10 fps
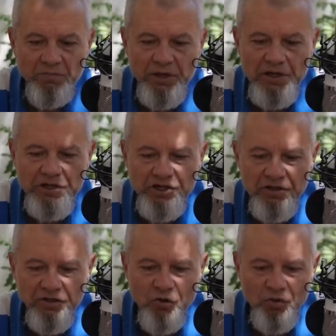
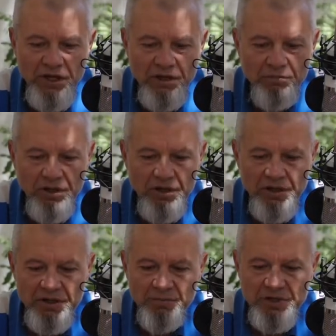петличка no name,
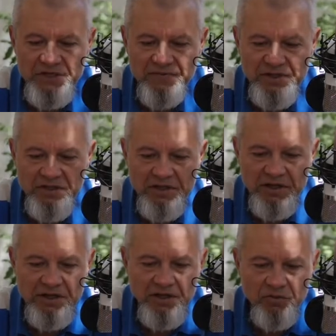
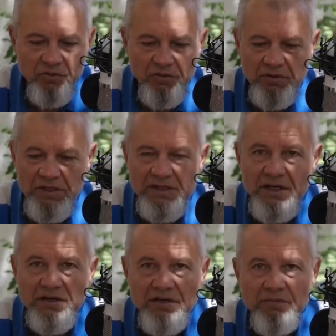производителя нету, на
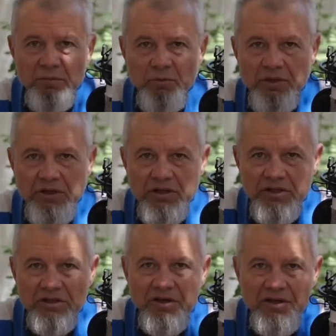сайте по
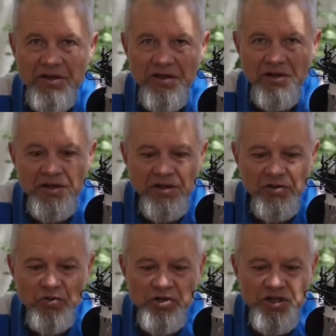продаже
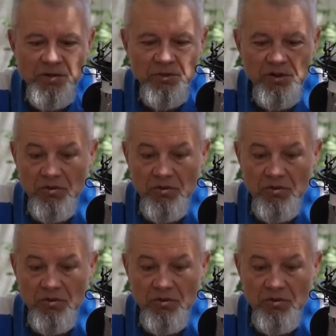тоже не было.